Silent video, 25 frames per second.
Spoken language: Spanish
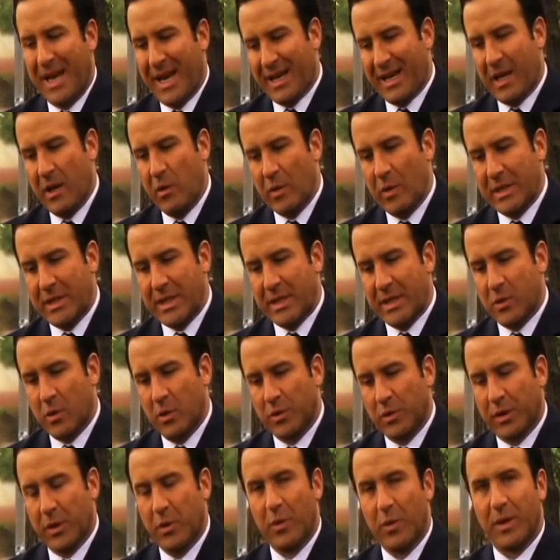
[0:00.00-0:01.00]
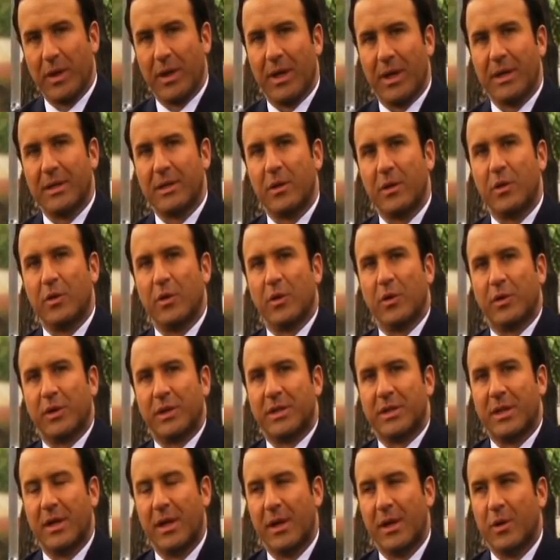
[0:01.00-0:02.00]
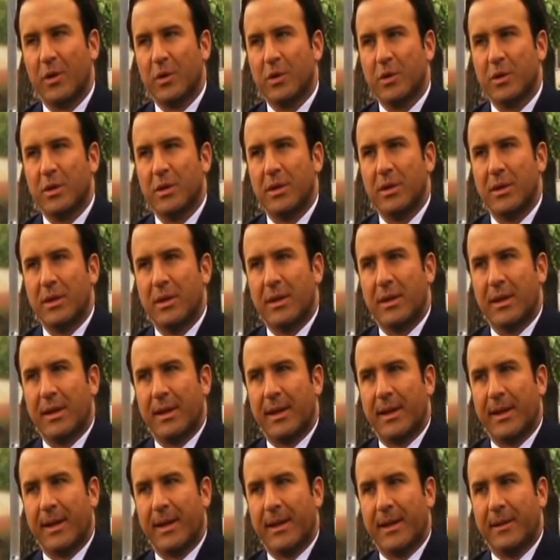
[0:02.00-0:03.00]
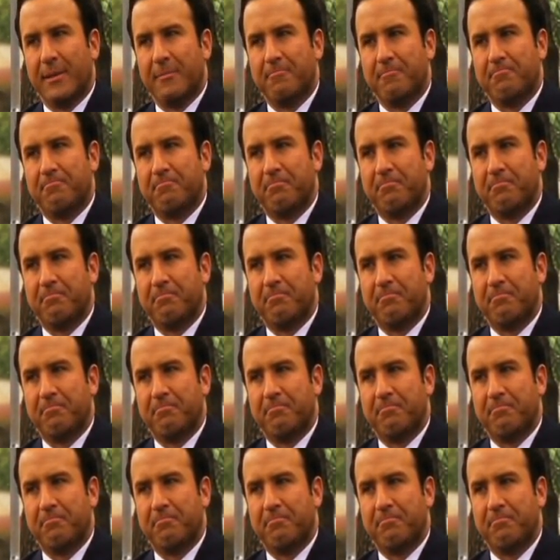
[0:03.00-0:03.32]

que nuestras continuidades de los noticieros eh,